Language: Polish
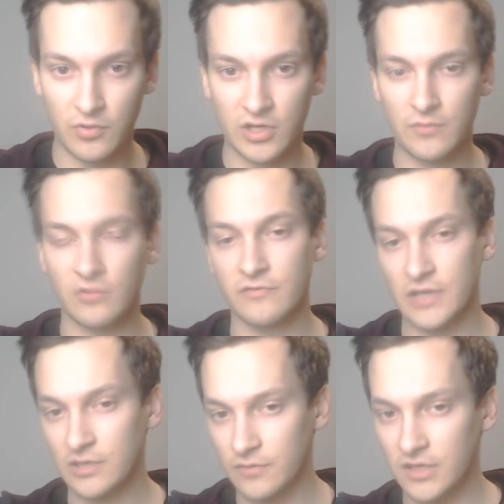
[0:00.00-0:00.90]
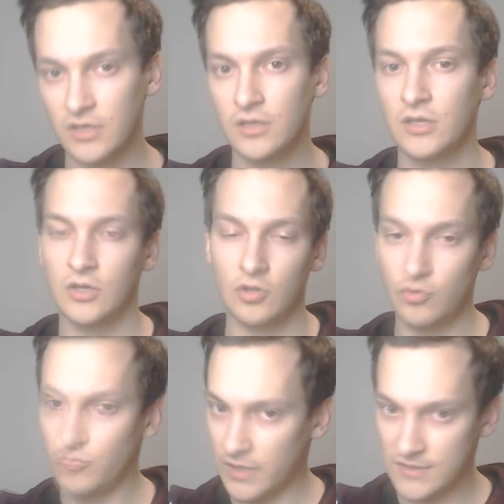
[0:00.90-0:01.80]
Pokémonów jak my
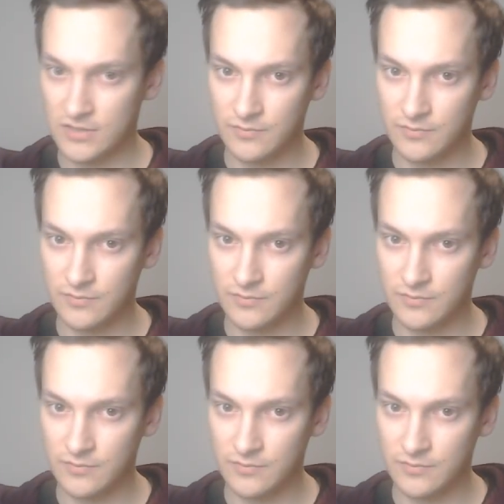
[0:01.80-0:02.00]
lub bardzo